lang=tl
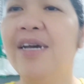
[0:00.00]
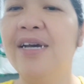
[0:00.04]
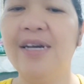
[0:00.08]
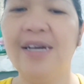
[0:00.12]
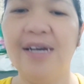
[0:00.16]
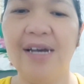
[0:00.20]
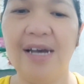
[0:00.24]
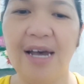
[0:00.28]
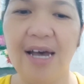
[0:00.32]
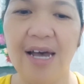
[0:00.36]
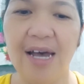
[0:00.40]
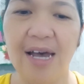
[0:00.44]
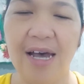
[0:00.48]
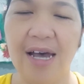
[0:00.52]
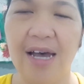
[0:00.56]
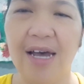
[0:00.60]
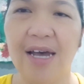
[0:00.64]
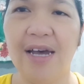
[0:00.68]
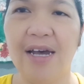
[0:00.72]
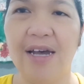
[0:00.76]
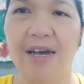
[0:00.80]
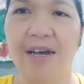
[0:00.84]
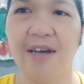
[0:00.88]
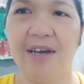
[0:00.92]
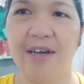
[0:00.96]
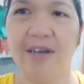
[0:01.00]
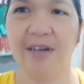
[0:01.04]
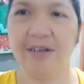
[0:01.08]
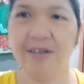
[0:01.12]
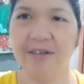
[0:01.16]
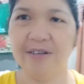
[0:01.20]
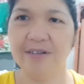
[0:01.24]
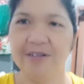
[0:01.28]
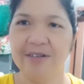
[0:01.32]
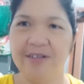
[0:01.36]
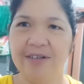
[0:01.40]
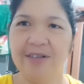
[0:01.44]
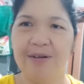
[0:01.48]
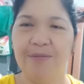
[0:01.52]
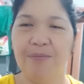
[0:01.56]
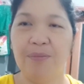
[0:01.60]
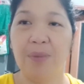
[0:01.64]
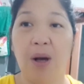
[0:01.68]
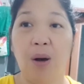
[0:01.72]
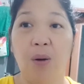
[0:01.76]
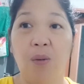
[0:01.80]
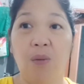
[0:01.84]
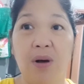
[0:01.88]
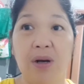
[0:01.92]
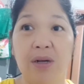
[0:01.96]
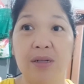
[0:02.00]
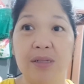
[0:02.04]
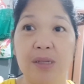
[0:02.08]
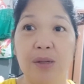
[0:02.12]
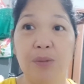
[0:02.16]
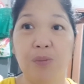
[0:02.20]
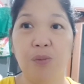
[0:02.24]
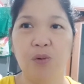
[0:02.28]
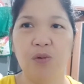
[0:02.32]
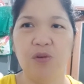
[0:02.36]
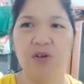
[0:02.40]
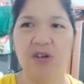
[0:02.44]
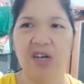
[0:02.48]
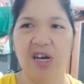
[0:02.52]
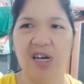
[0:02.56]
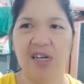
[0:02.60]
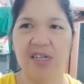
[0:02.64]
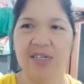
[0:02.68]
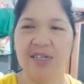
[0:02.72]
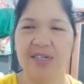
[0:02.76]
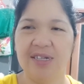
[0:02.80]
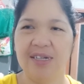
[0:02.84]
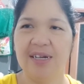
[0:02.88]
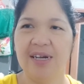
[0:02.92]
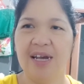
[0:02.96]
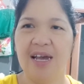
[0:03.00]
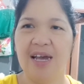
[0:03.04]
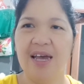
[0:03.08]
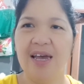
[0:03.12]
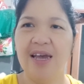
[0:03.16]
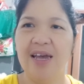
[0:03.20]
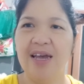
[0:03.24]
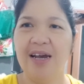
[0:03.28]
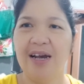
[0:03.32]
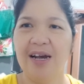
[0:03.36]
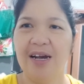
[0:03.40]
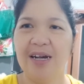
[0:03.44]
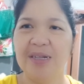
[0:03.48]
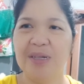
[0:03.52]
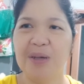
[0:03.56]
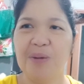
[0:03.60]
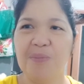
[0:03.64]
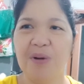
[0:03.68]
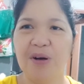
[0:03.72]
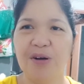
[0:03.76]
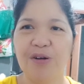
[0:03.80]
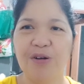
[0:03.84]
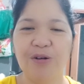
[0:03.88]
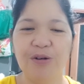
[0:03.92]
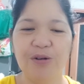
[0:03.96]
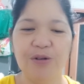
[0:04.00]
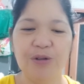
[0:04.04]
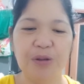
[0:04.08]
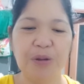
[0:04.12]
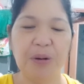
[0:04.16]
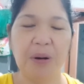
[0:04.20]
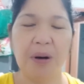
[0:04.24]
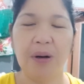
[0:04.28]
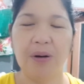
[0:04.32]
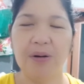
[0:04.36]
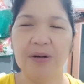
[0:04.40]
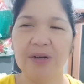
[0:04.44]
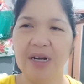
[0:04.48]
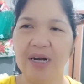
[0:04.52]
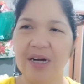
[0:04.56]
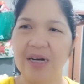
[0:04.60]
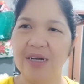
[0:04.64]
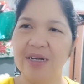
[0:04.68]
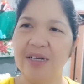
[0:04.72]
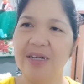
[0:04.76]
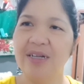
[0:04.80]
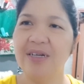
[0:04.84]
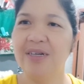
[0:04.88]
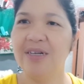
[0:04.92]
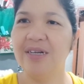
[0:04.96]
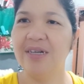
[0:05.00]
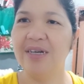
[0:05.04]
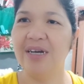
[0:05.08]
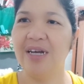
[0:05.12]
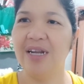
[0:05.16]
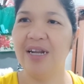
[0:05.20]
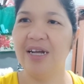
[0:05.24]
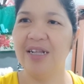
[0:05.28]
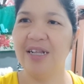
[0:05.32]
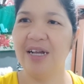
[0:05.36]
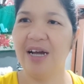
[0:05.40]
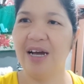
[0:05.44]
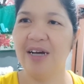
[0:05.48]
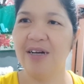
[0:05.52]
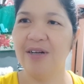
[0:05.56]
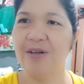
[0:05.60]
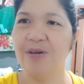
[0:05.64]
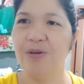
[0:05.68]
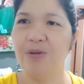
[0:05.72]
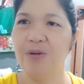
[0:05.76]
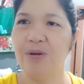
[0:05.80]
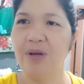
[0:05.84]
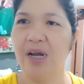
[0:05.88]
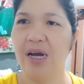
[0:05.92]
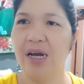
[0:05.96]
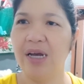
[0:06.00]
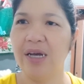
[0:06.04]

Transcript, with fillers: uh, bawang sibuyas. Kasi magluluto ako ng ginataang gulay.